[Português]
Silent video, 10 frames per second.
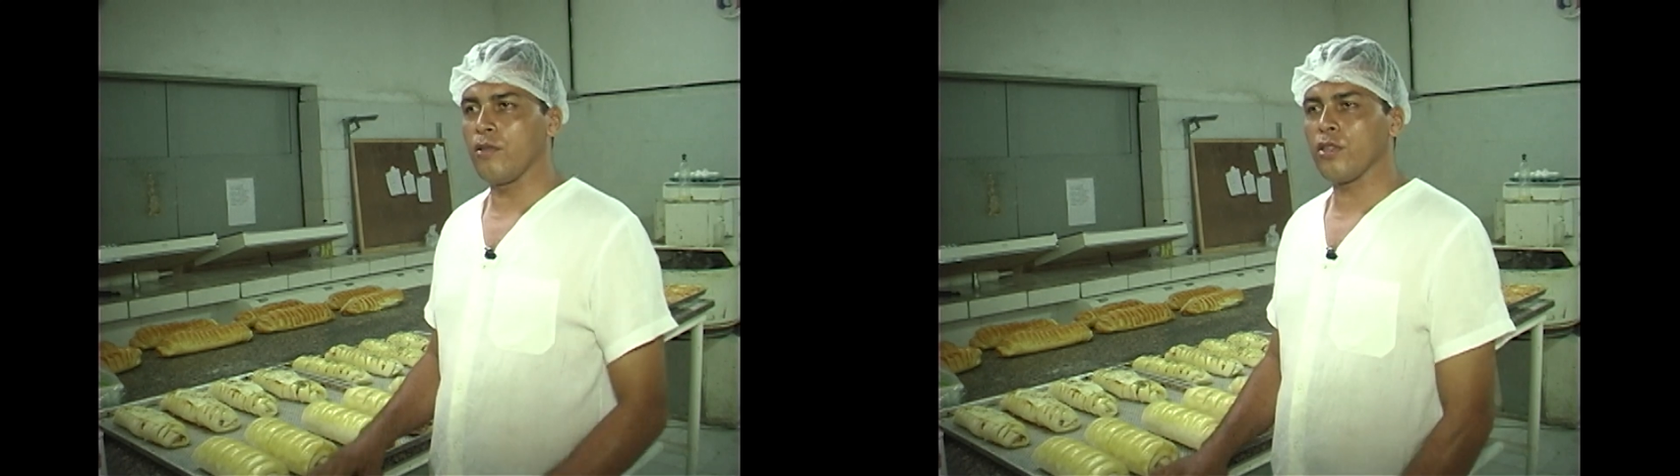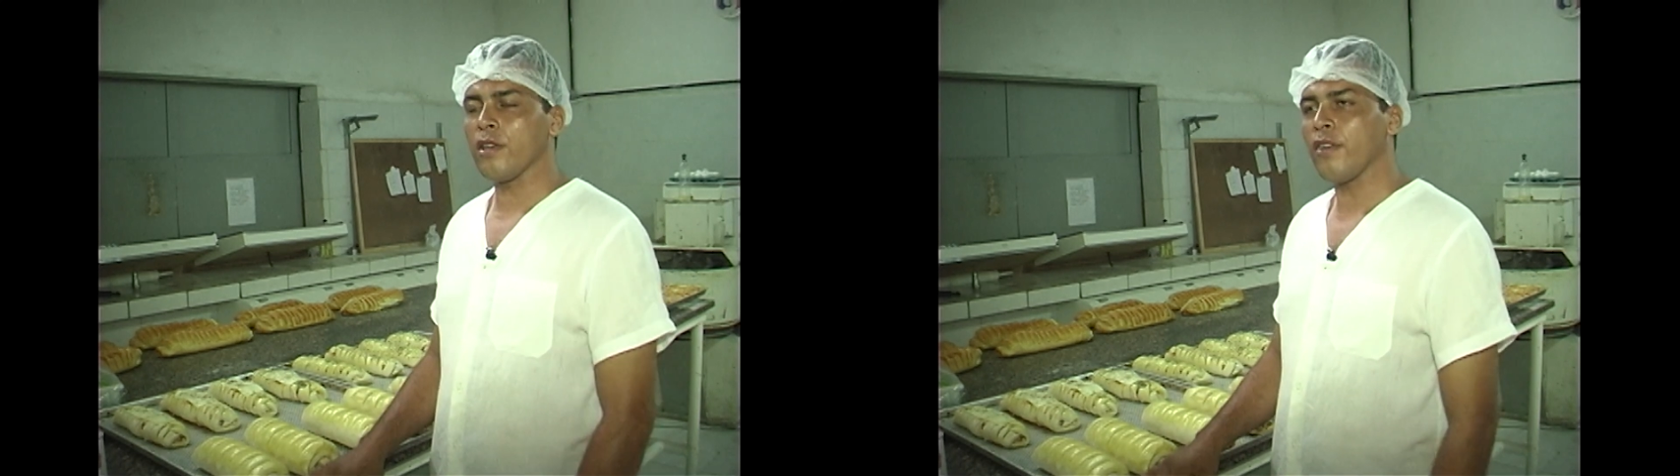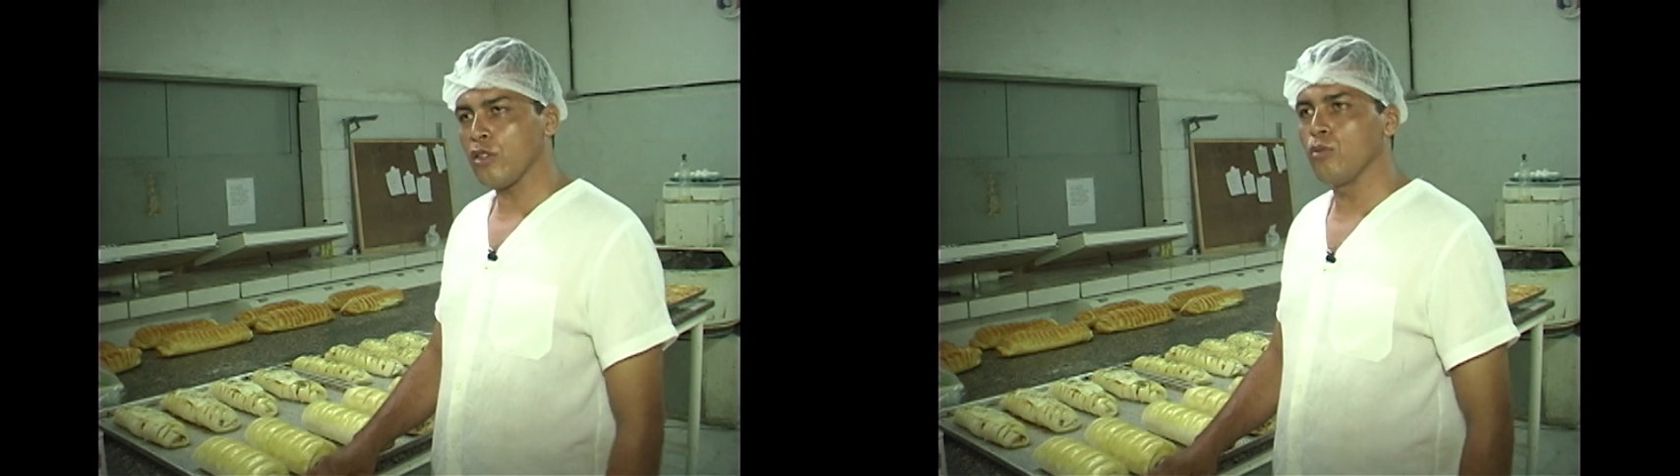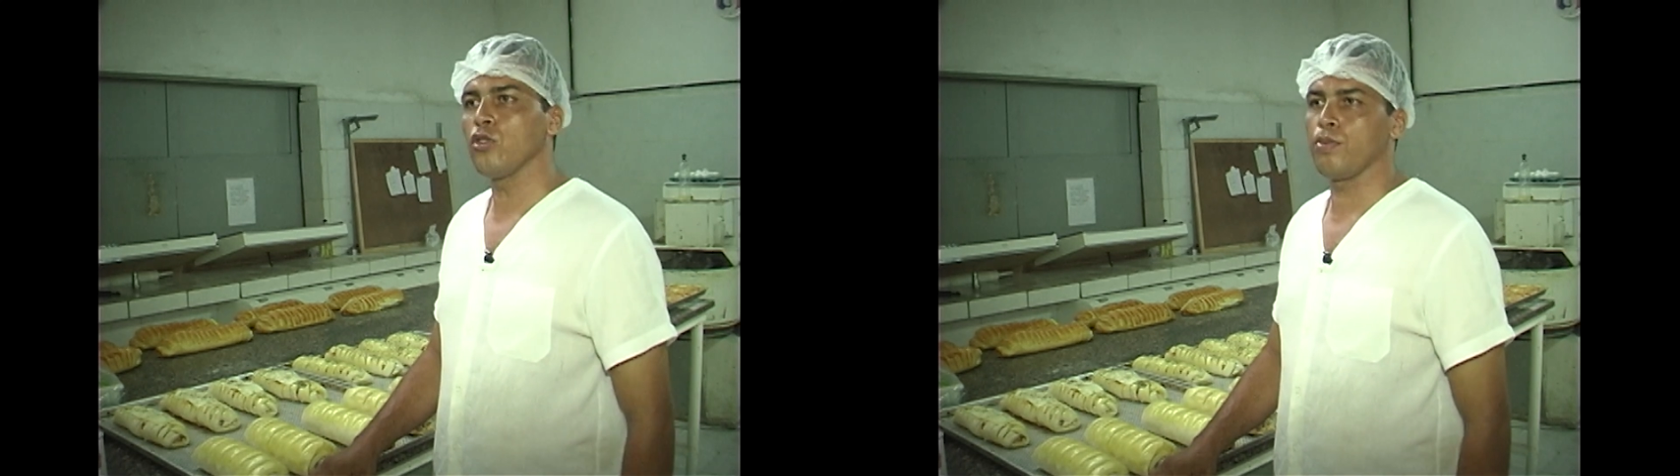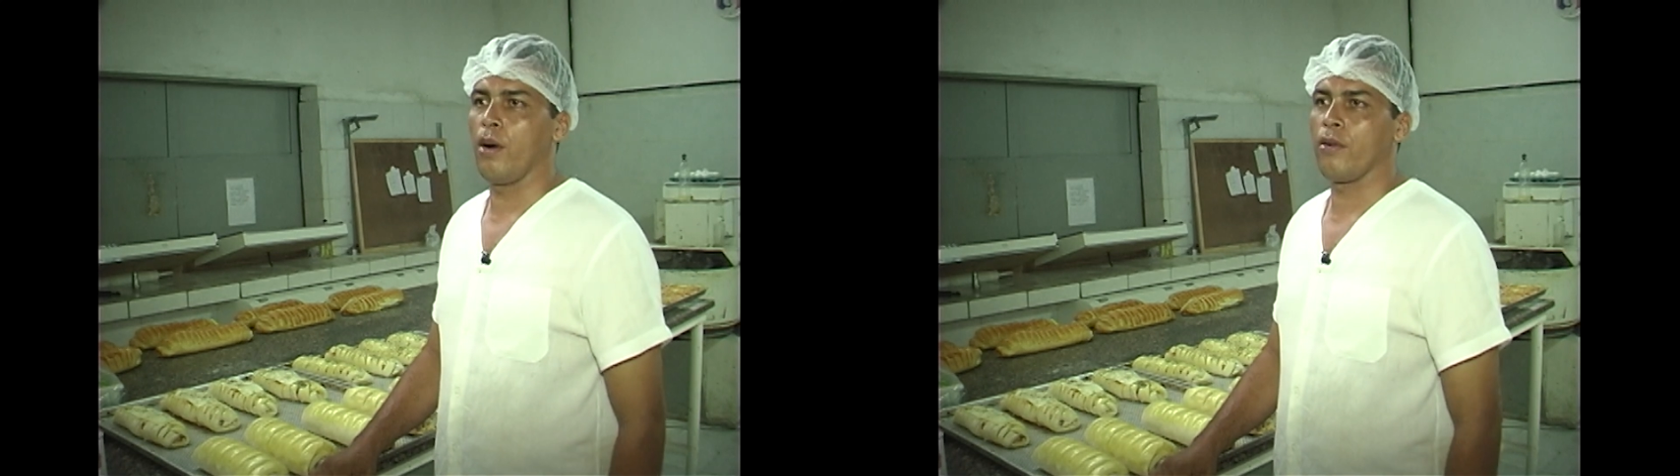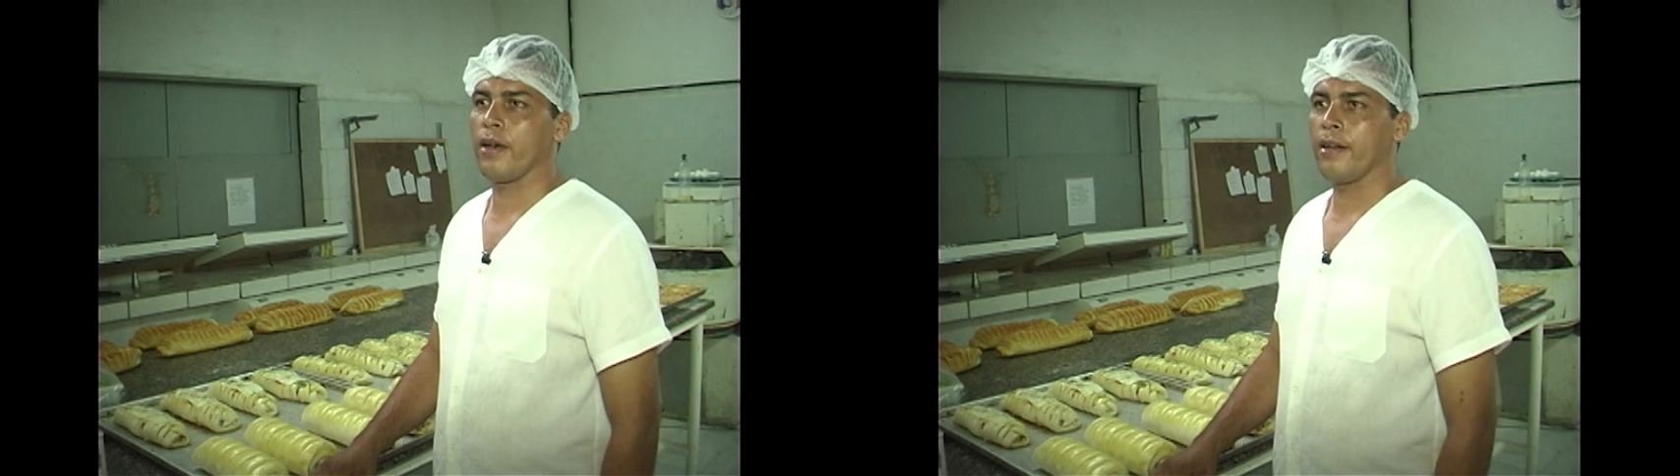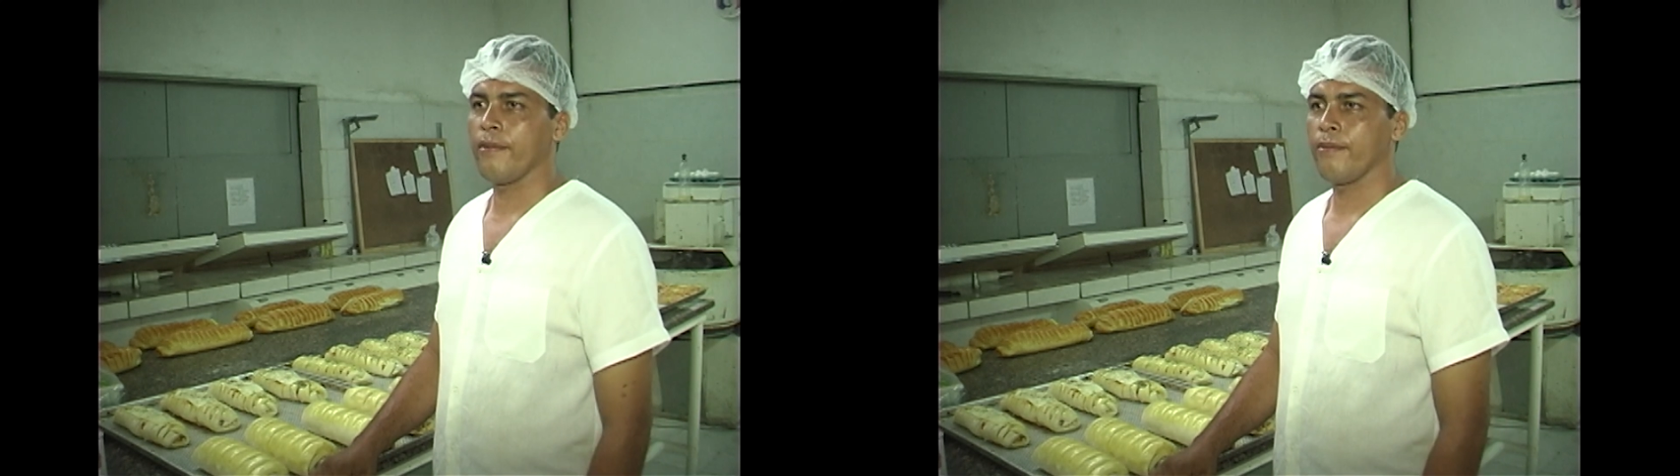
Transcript: você faz muito pão, cara